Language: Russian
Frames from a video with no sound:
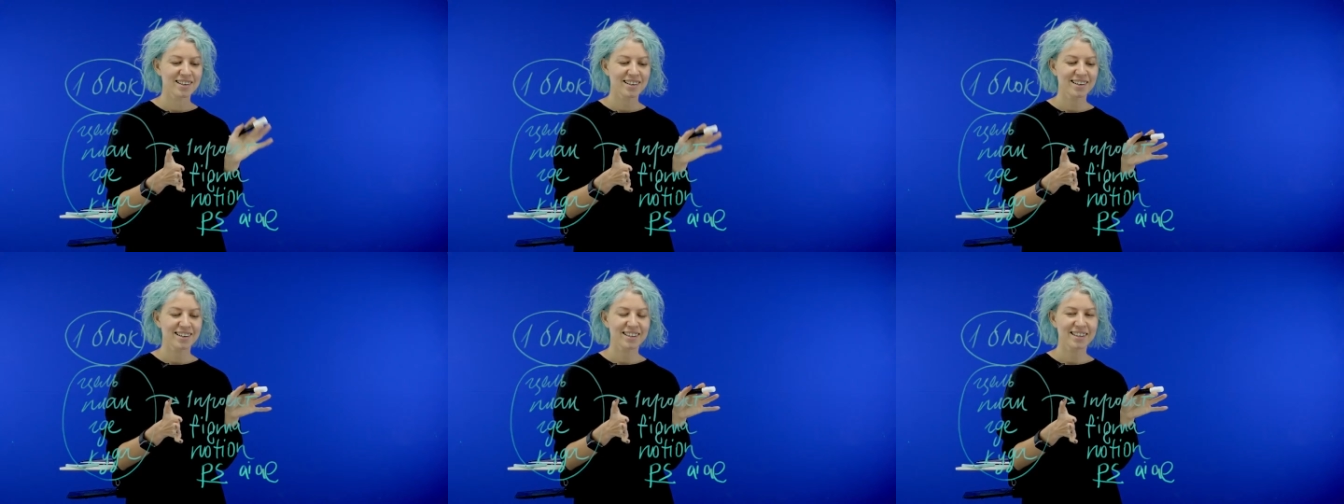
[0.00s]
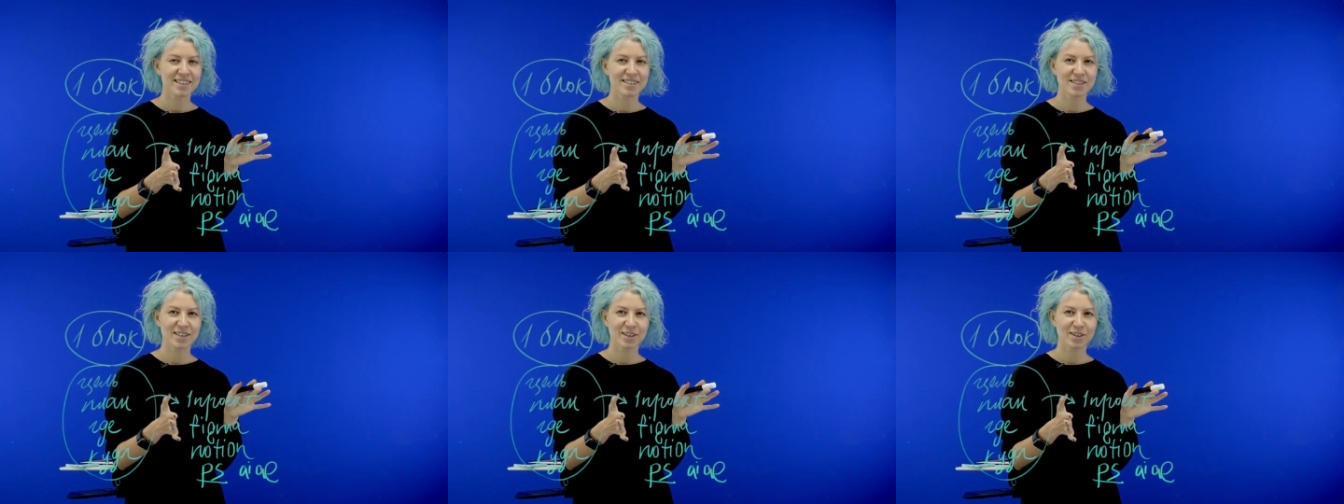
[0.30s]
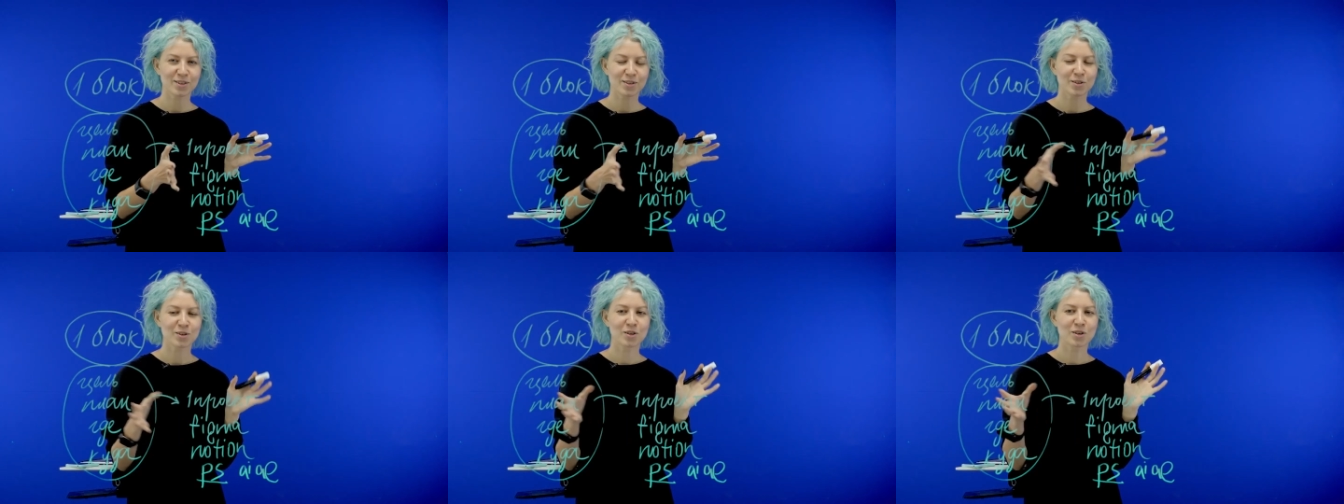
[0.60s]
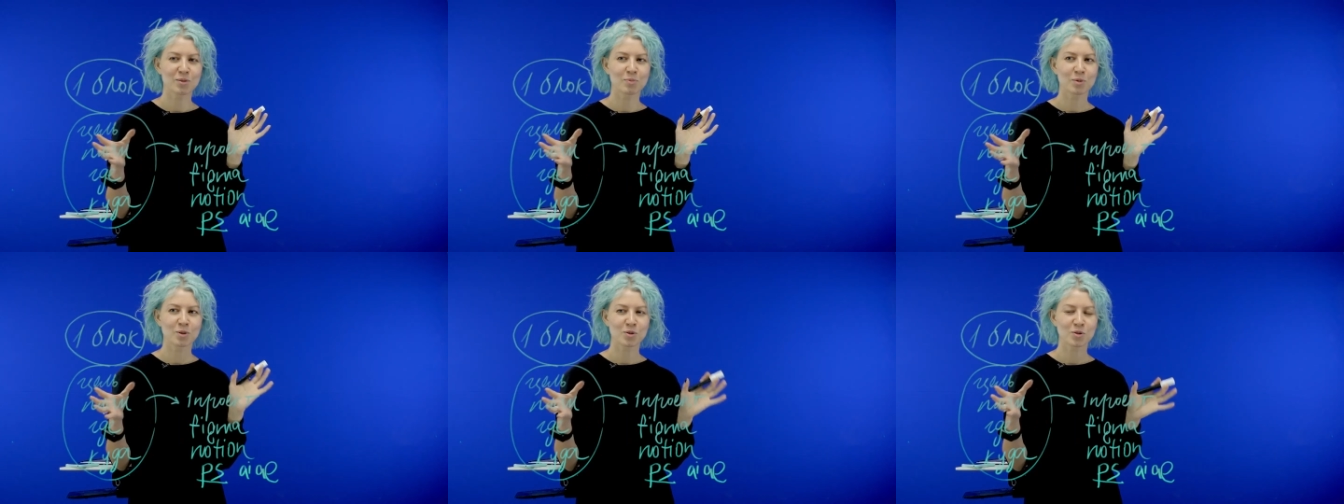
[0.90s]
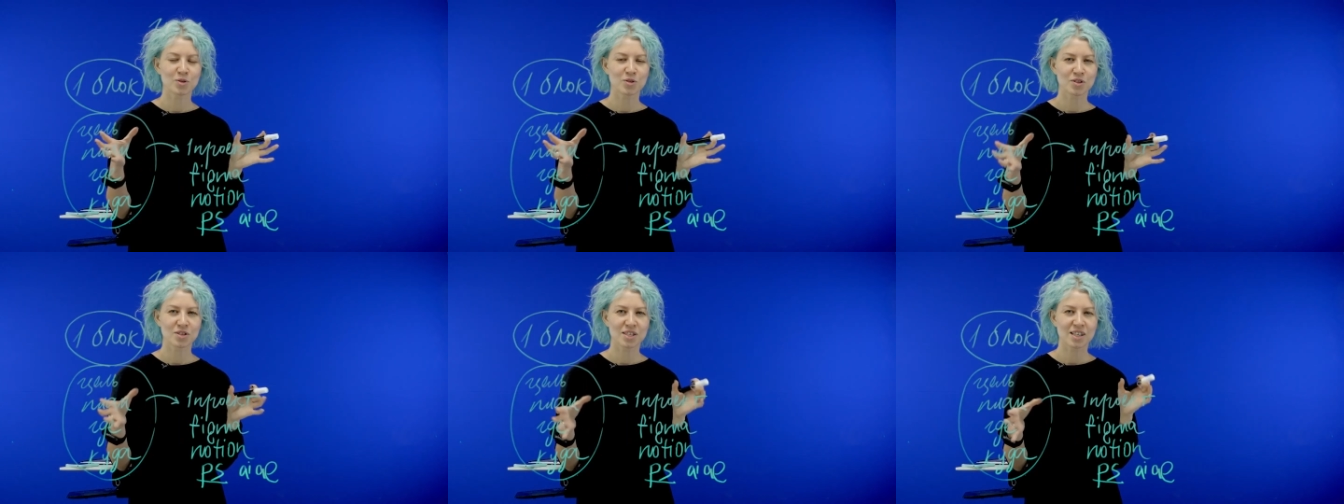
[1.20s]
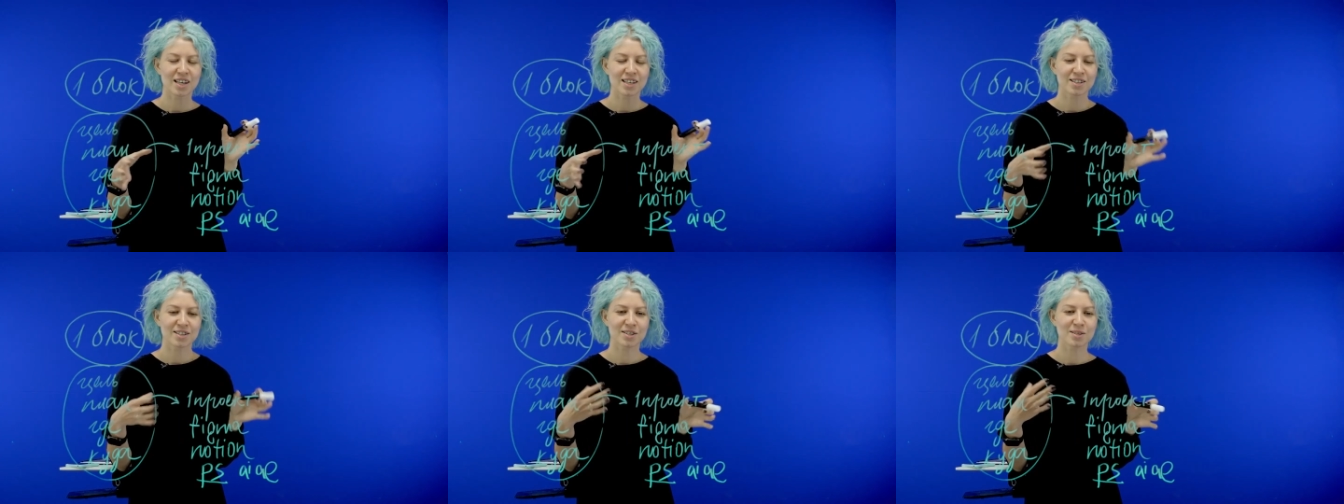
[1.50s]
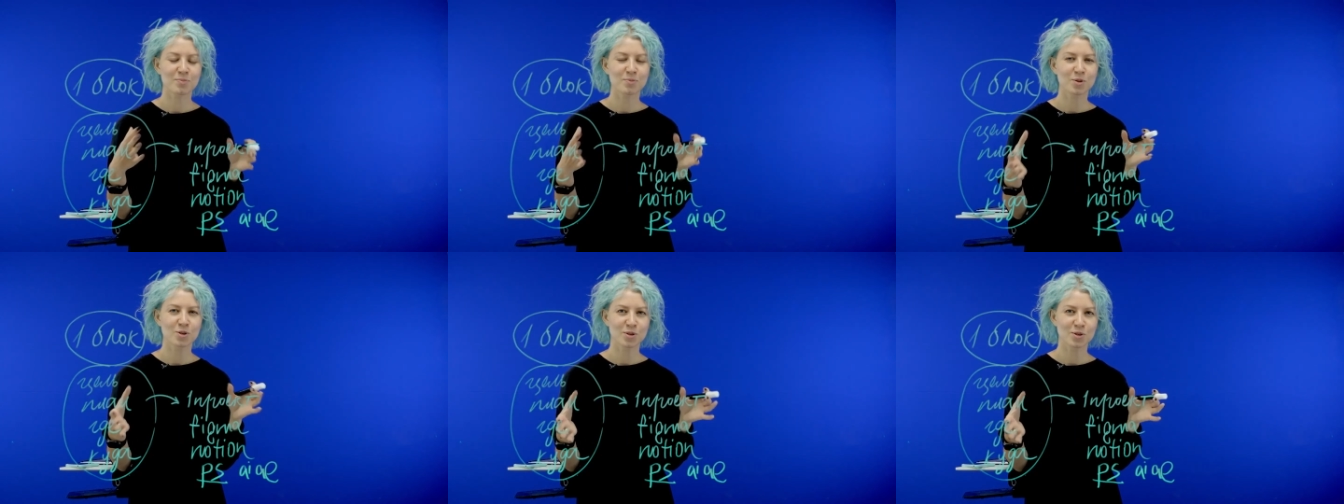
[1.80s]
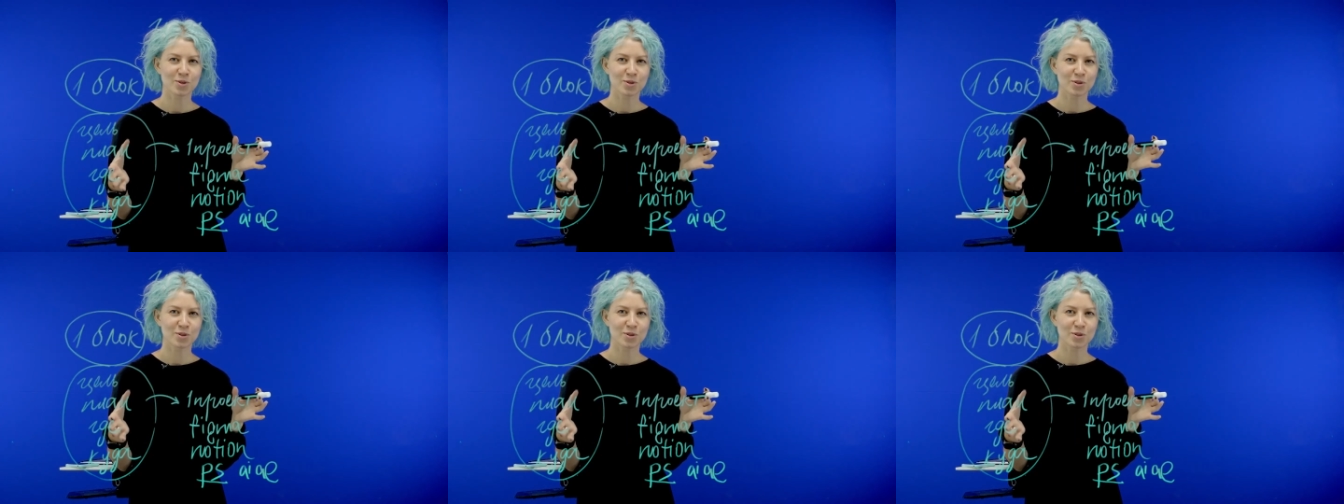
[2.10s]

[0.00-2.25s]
и заодно motion дизайнер сможет